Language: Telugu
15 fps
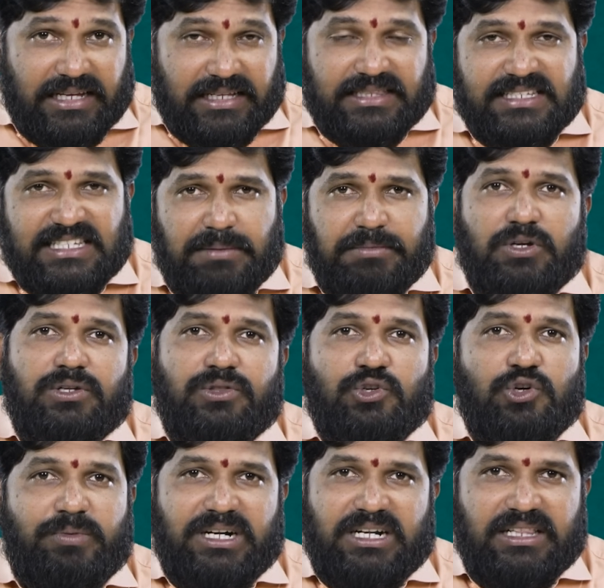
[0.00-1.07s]
ఇంత సమయం
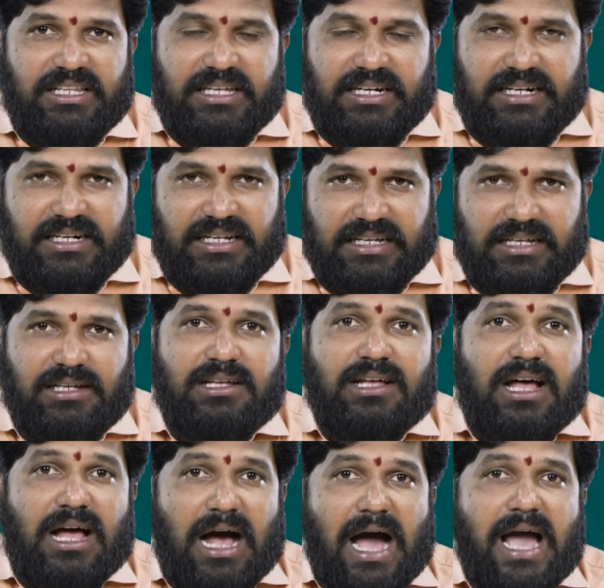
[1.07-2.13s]
ఎందుకు పట్టింది అని అంటే
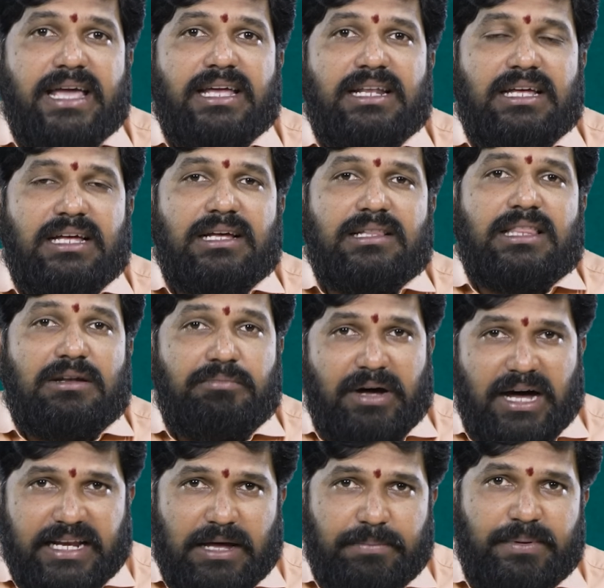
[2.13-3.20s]
ఆయన తన
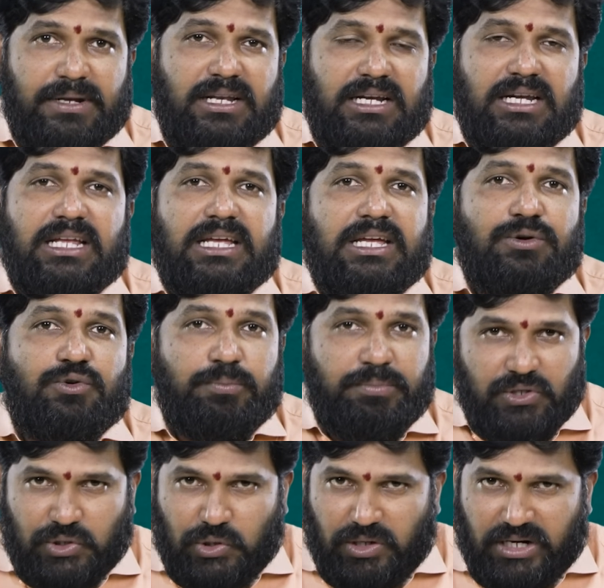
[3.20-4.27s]
భార్యా పిల్లల్ని
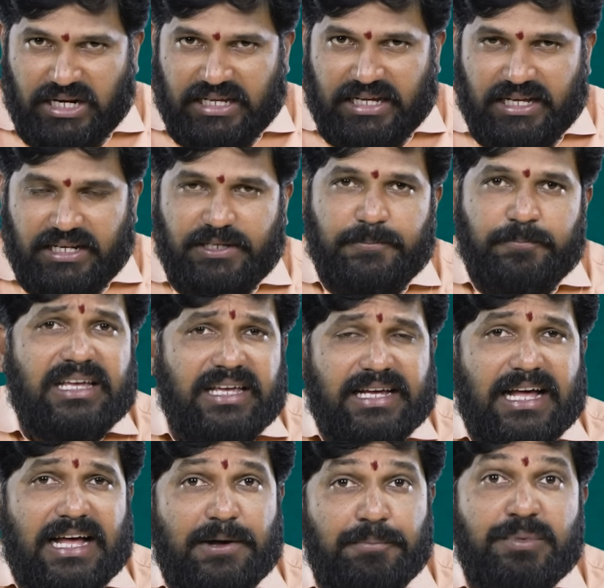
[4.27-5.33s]
ఒప్పించుకోవడానికి కానీ
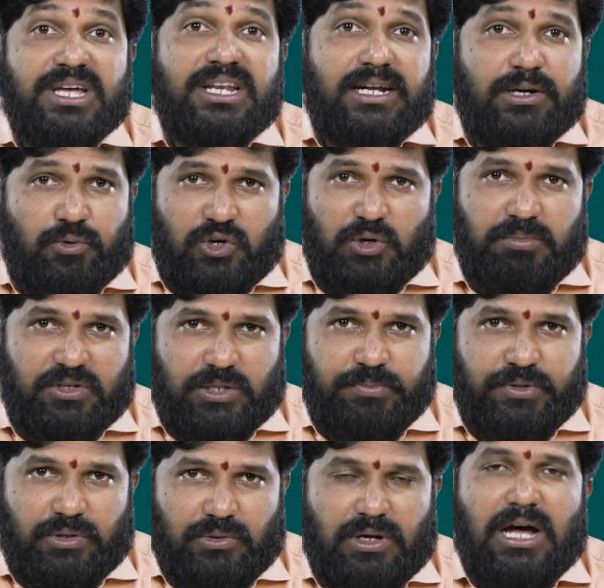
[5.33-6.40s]
ఇంకా మిగిలిన కుటుంబ
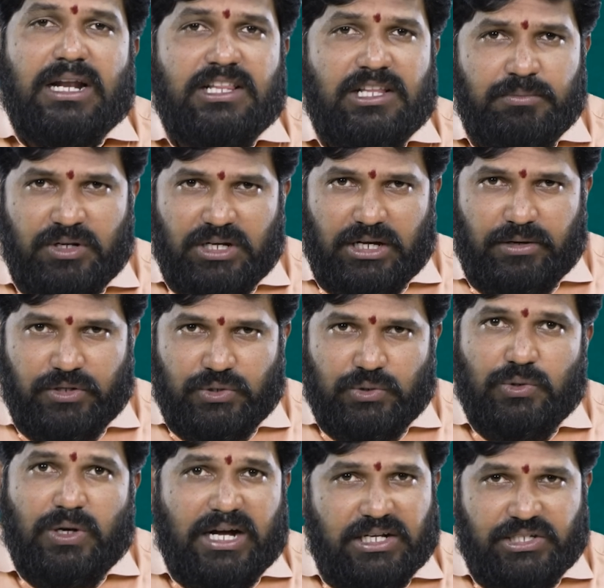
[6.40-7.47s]
సభ్యులు అన్నదమ్ములు కావచ్చు
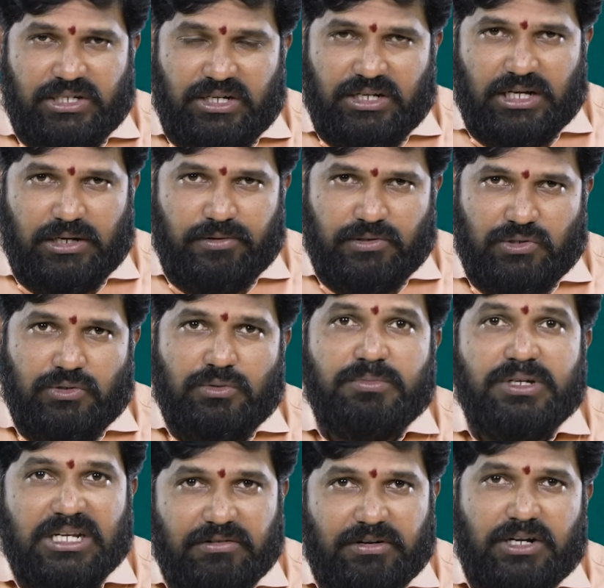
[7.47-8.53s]
అక్క చెల్లెలు కావచ్చు
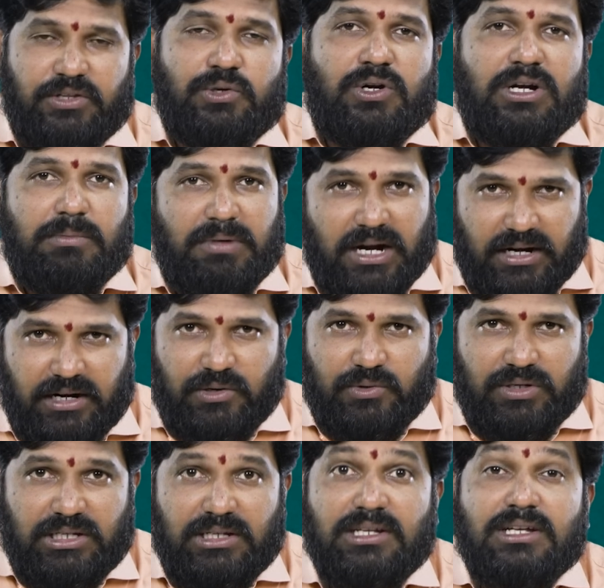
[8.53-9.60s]
మిగిలిన వాళ్ళతో కూడా
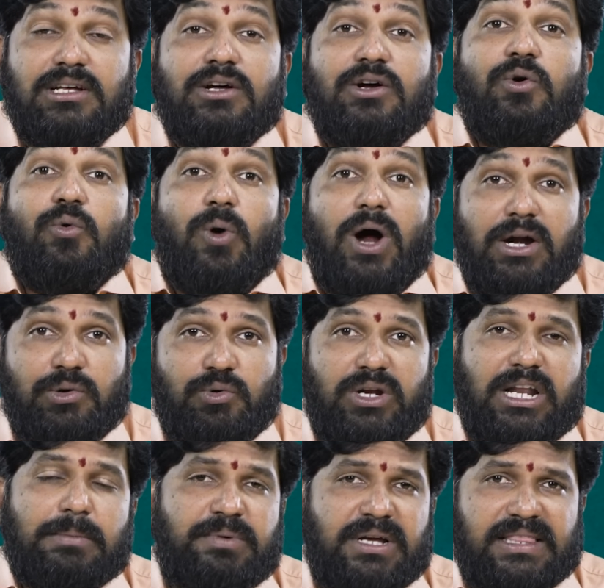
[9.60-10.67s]
మాట్లాడుకుని వాళ్ళు
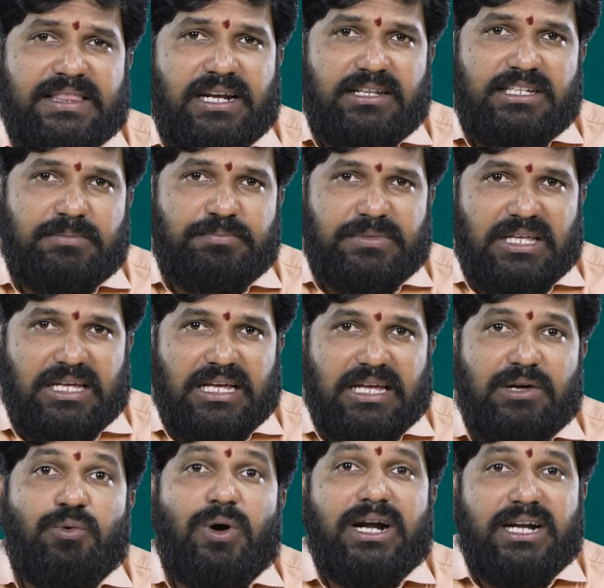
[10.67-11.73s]
కొన్ని అభ్యంతరాలు చెప్తే
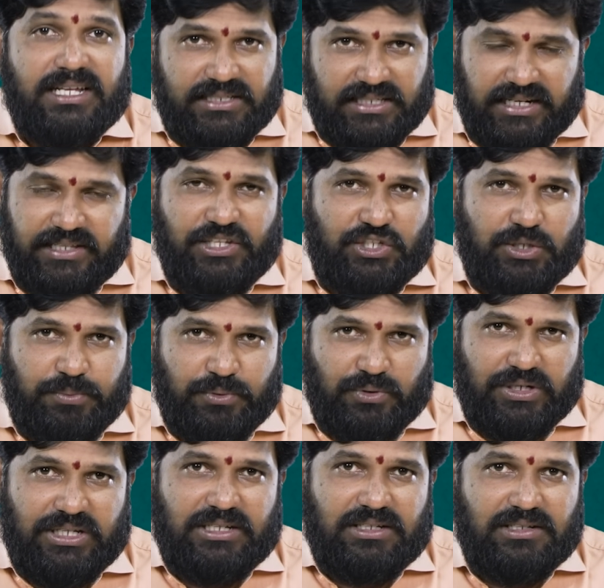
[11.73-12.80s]
వాటికి సర్ది
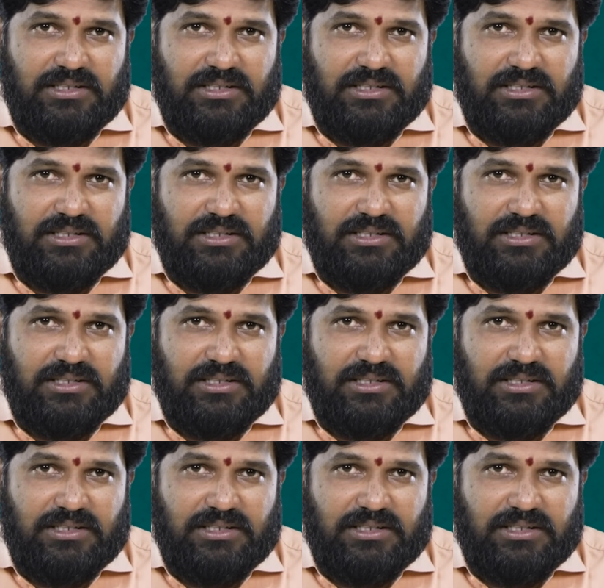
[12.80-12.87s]
చెప్పుకుని